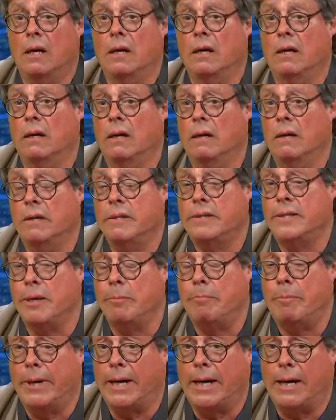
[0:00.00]
euh,
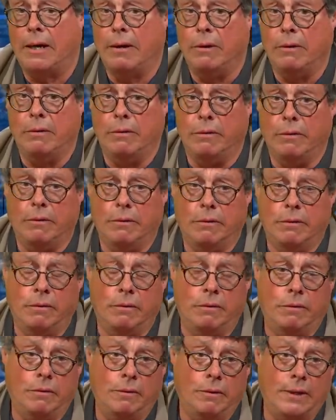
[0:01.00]
c'est pas
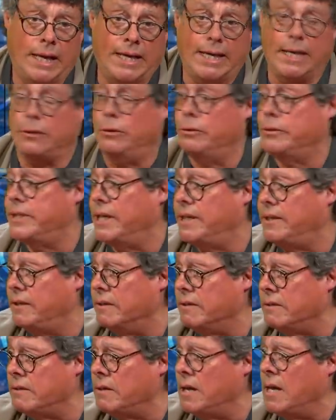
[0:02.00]
euh, la guerre de
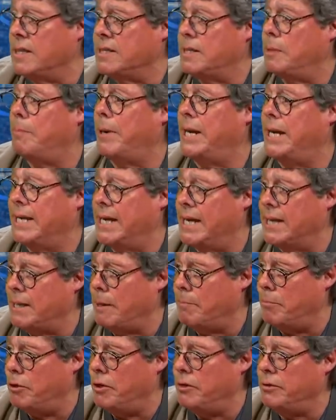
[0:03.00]
sept ans, c'est pas les guerres
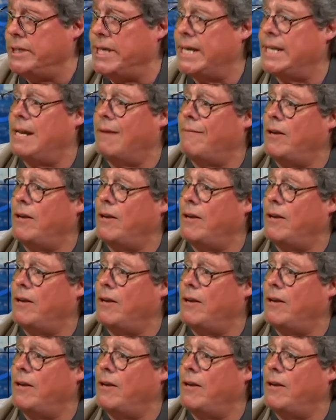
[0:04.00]
napoléoniennes.